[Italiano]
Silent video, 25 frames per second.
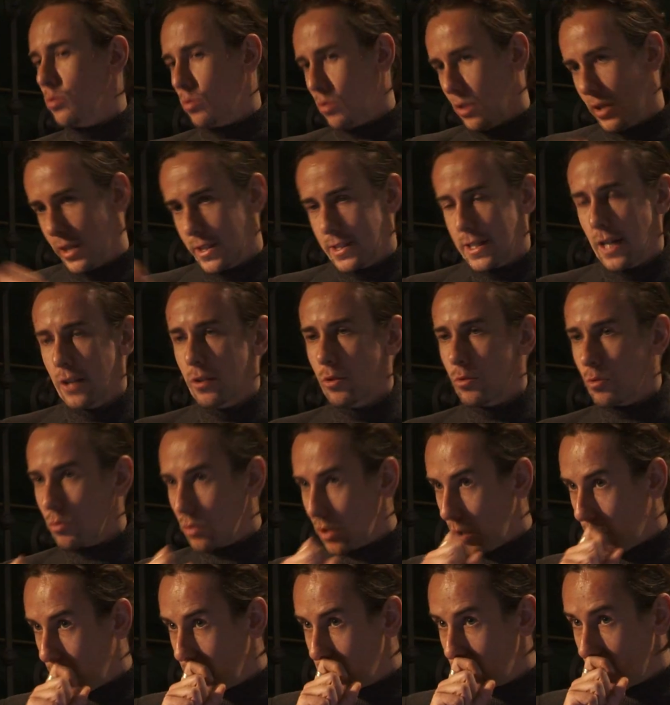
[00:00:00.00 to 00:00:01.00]
utilizzando tutti
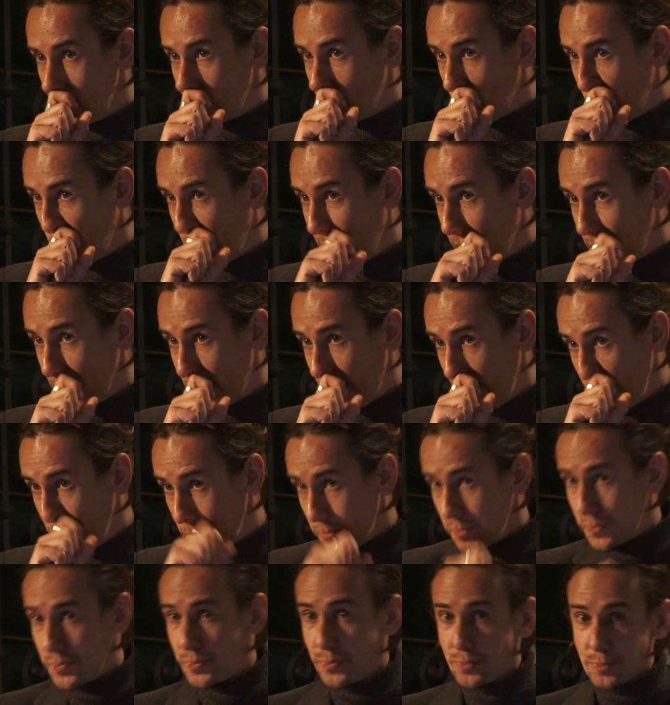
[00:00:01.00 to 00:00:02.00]
questi
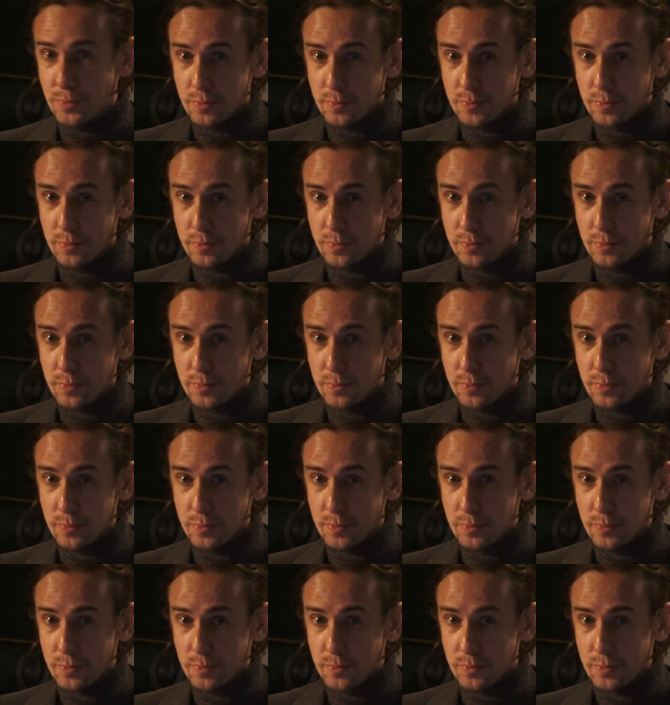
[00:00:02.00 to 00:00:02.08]
strumenti,